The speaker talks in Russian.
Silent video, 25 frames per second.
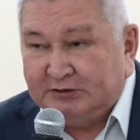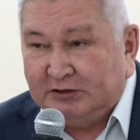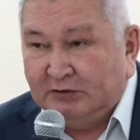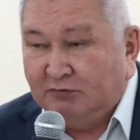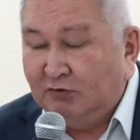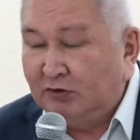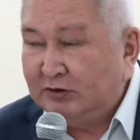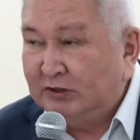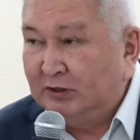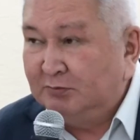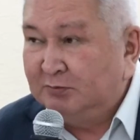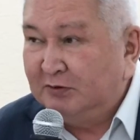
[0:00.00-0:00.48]

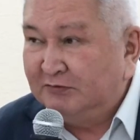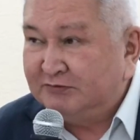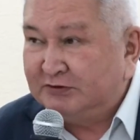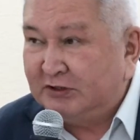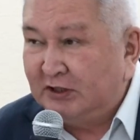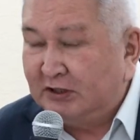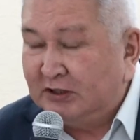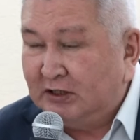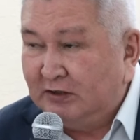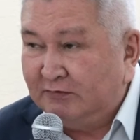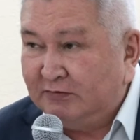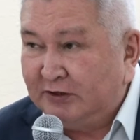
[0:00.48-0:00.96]
Сегодня мы
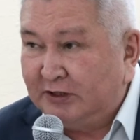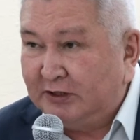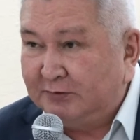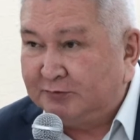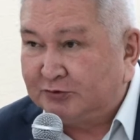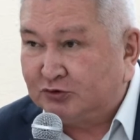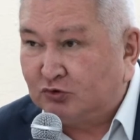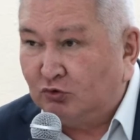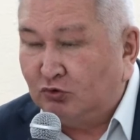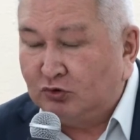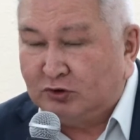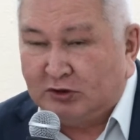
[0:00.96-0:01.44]
все
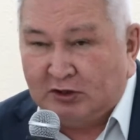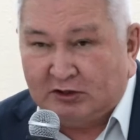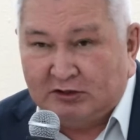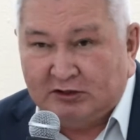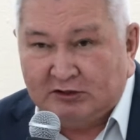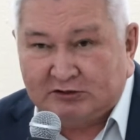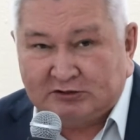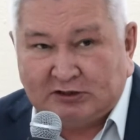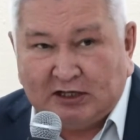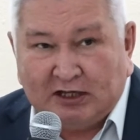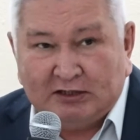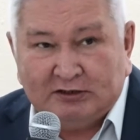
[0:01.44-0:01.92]
говорим, что у
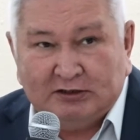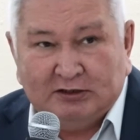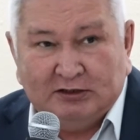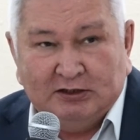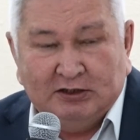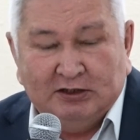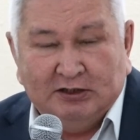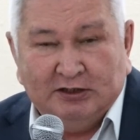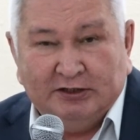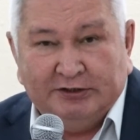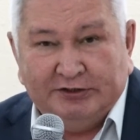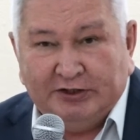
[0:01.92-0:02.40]
Кыргызстана
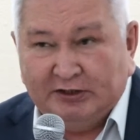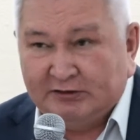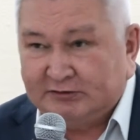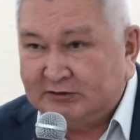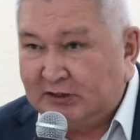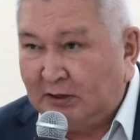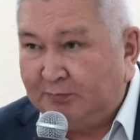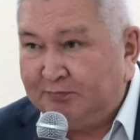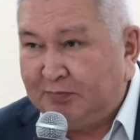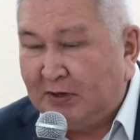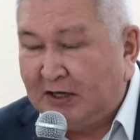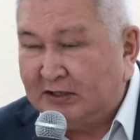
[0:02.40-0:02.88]
есть
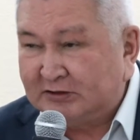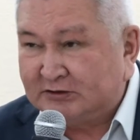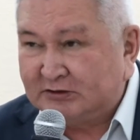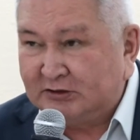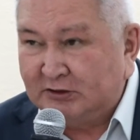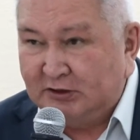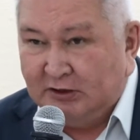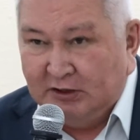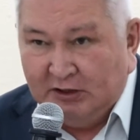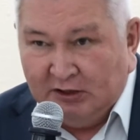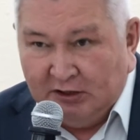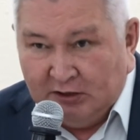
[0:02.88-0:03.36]

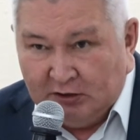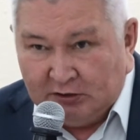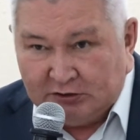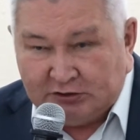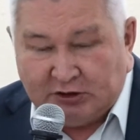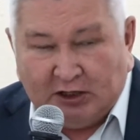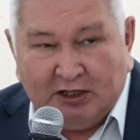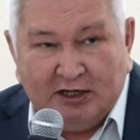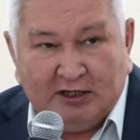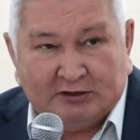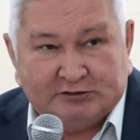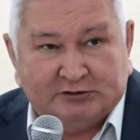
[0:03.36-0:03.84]
запасы
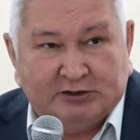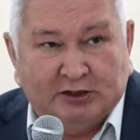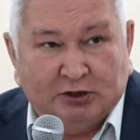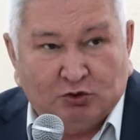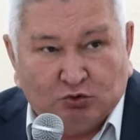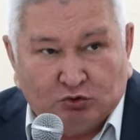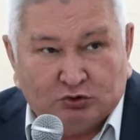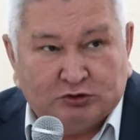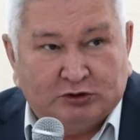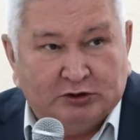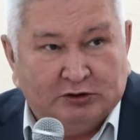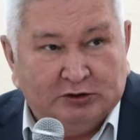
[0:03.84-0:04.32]
железной
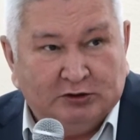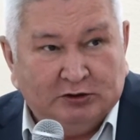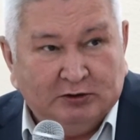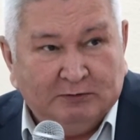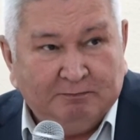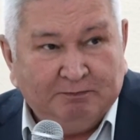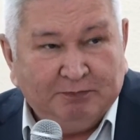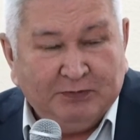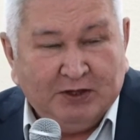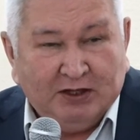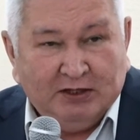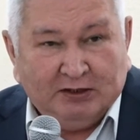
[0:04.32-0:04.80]
руды,
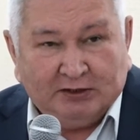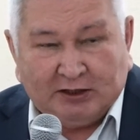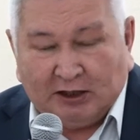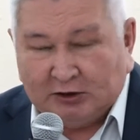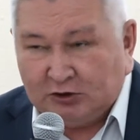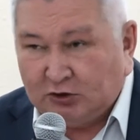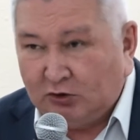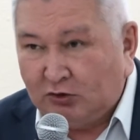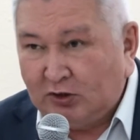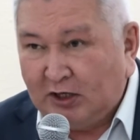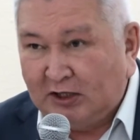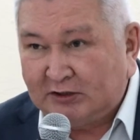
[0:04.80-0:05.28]

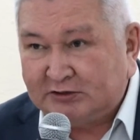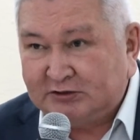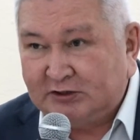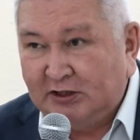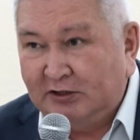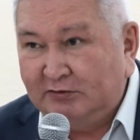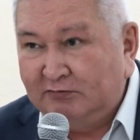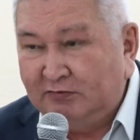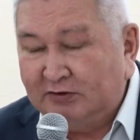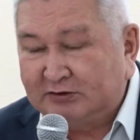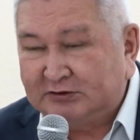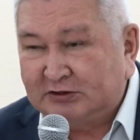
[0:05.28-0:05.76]
которые
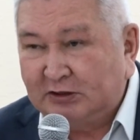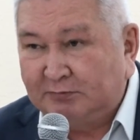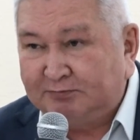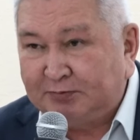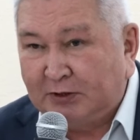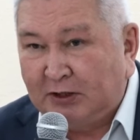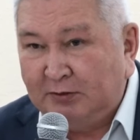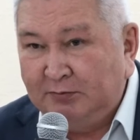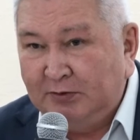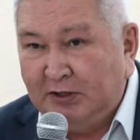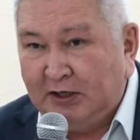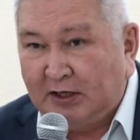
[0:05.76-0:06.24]
оцениваются
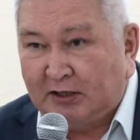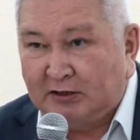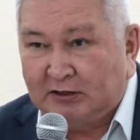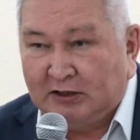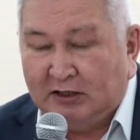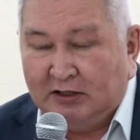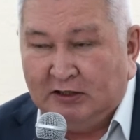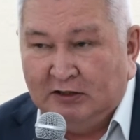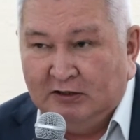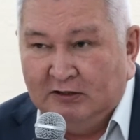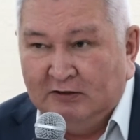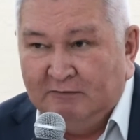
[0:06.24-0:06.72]

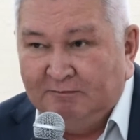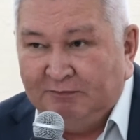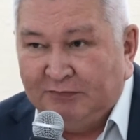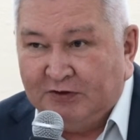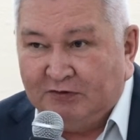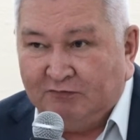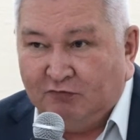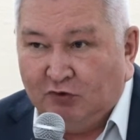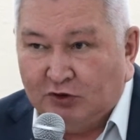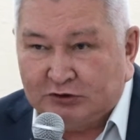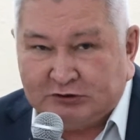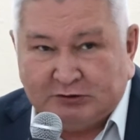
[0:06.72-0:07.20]
примерно
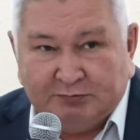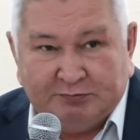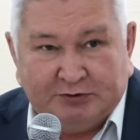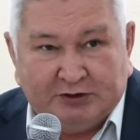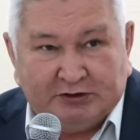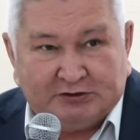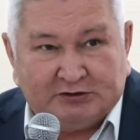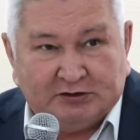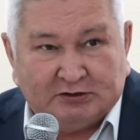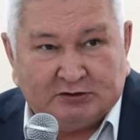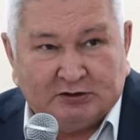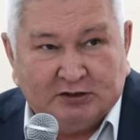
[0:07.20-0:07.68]

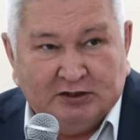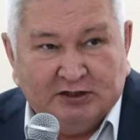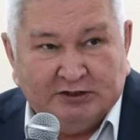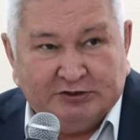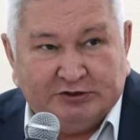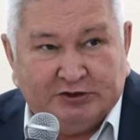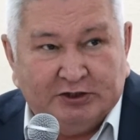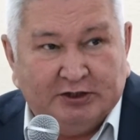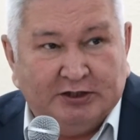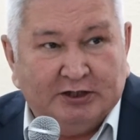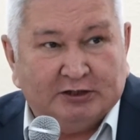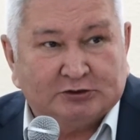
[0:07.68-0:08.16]
80-100
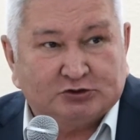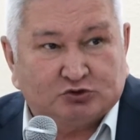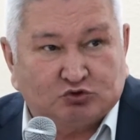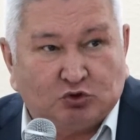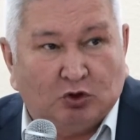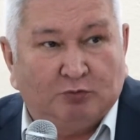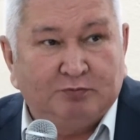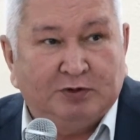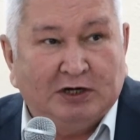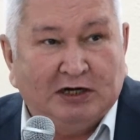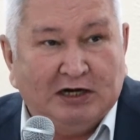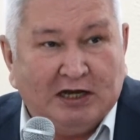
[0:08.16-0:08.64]

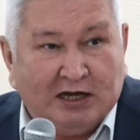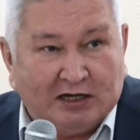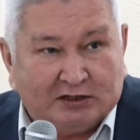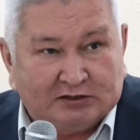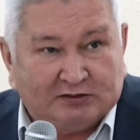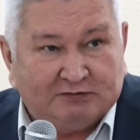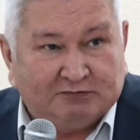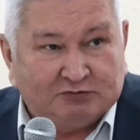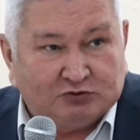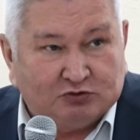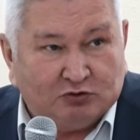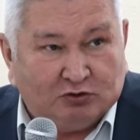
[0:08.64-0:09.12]

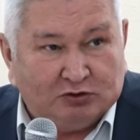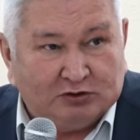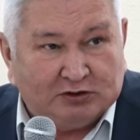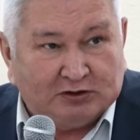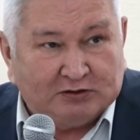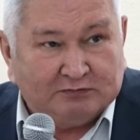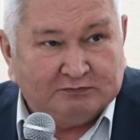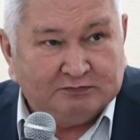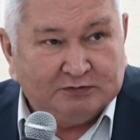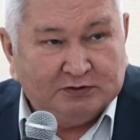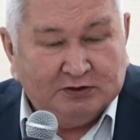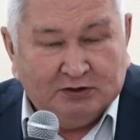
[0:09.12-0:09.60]
миллиардов
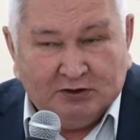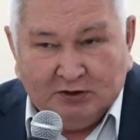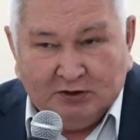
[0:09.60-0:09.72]
долларов.